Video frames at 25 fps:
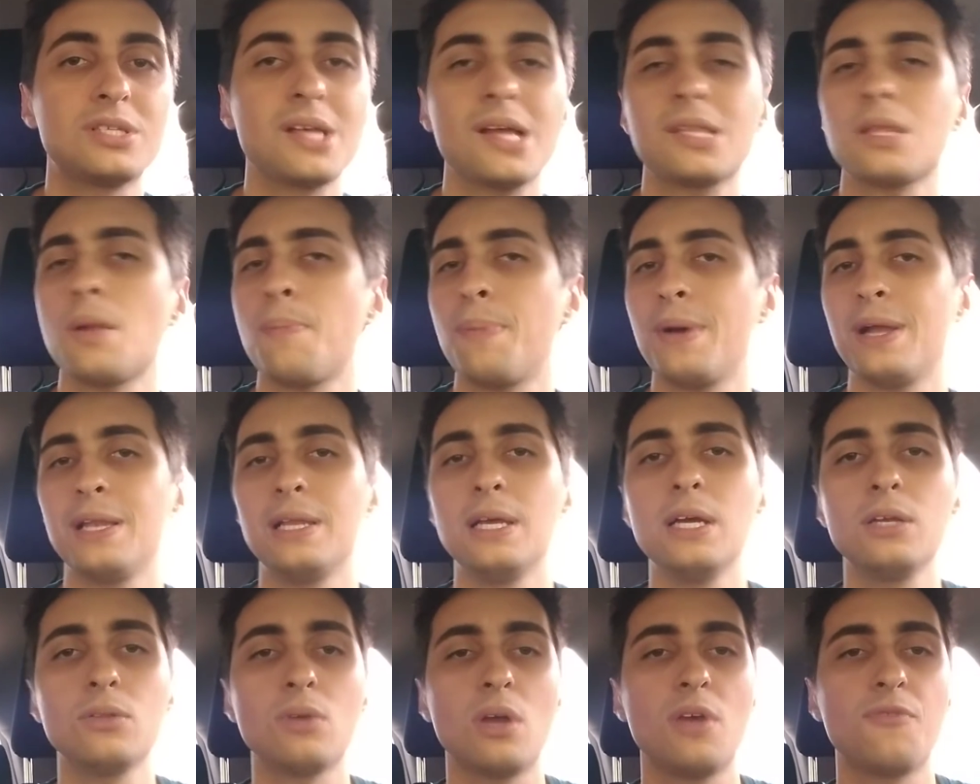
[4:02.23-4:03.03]
está
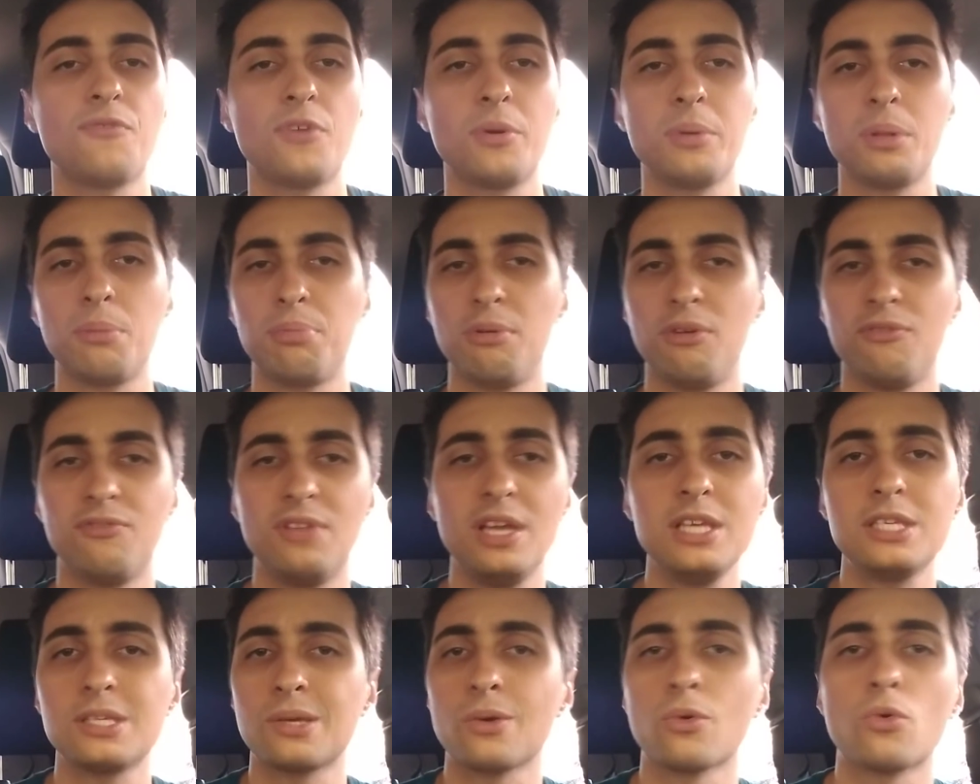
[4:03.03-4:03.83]
atrapalhando a reforma da
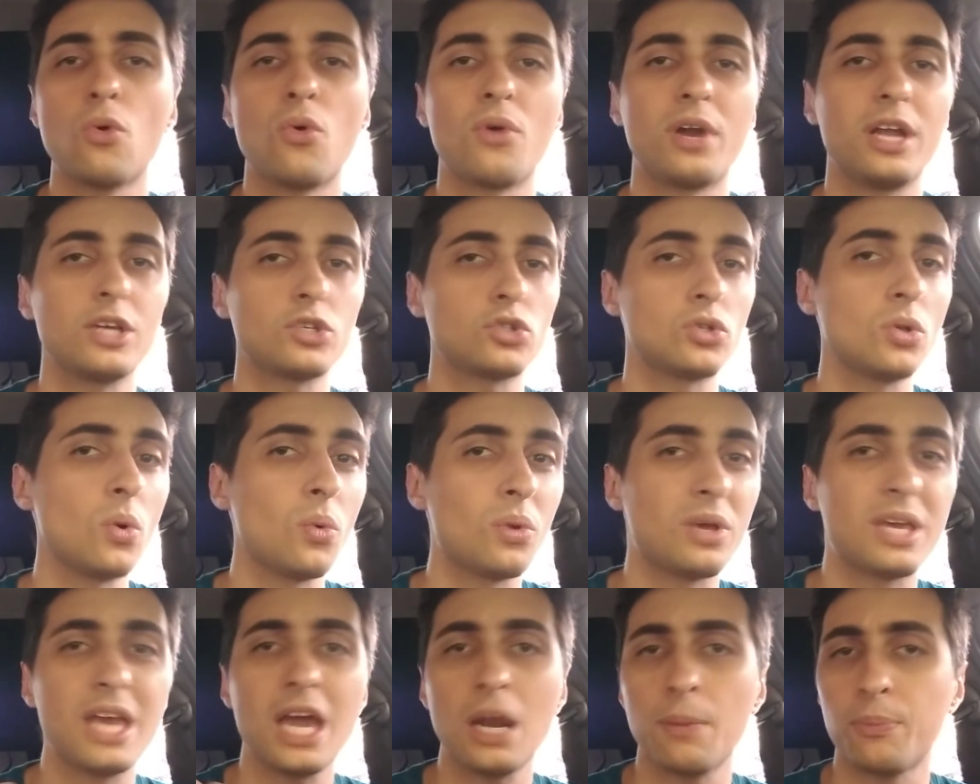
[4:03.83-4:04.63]
previdência, que o Congresso
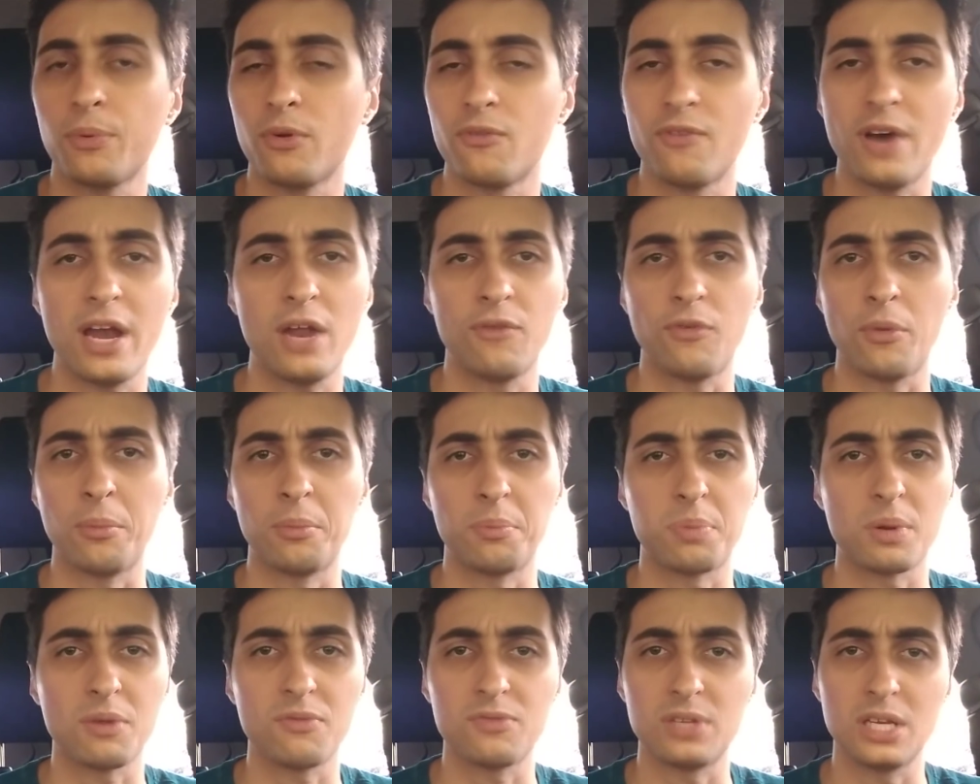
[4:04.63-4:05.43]
não quer aprovar a
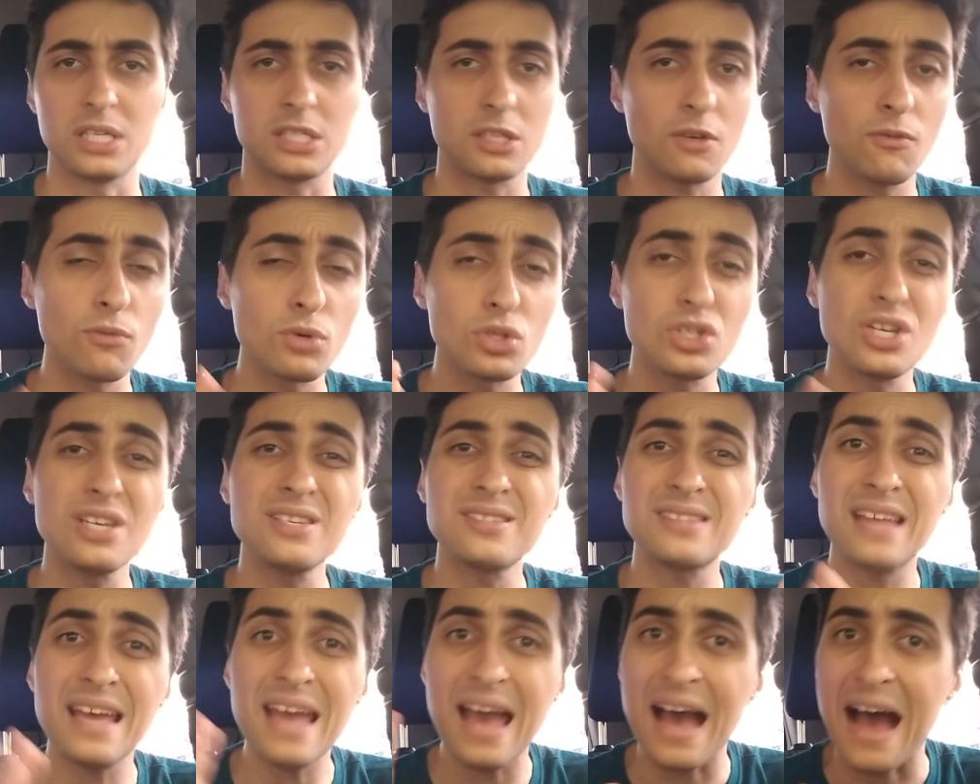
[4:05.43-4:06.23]
reforma da previdência, que você
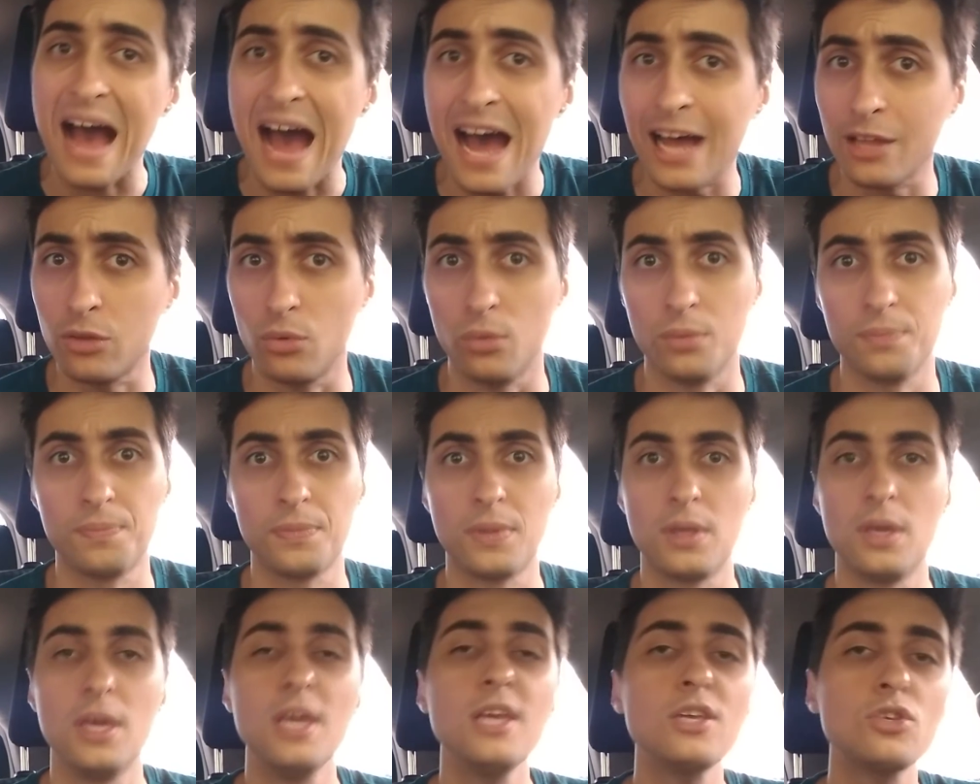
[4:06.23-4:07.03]
está errado.
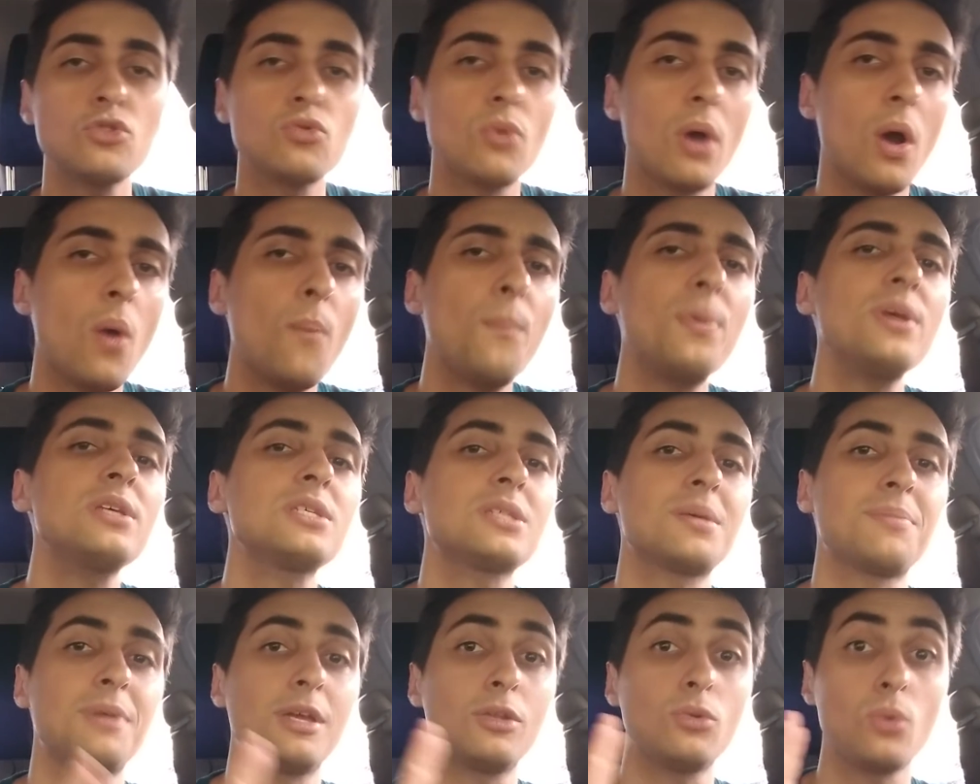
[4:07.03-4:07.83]
Isso é um
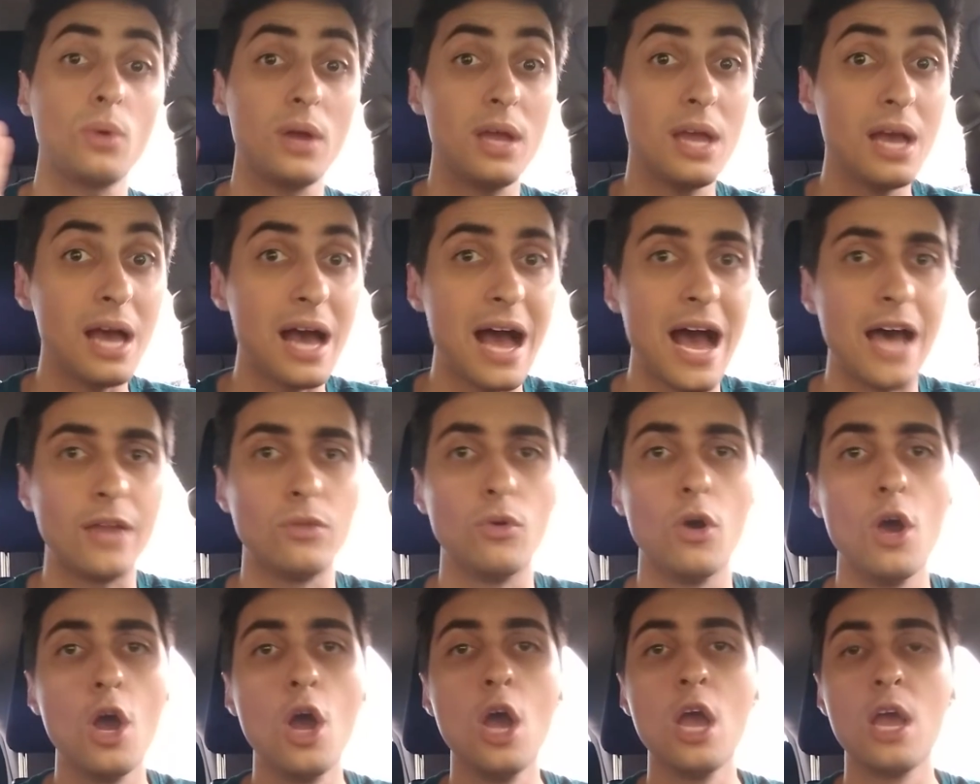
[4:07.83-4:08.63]
pensamento
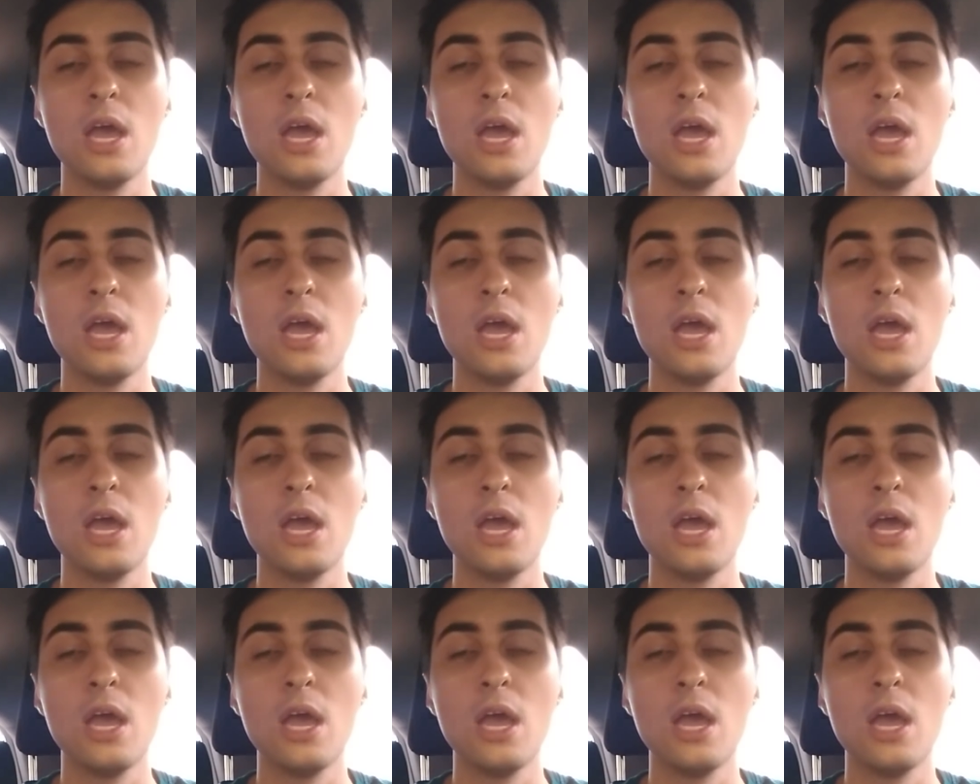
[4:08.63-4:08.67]
errado.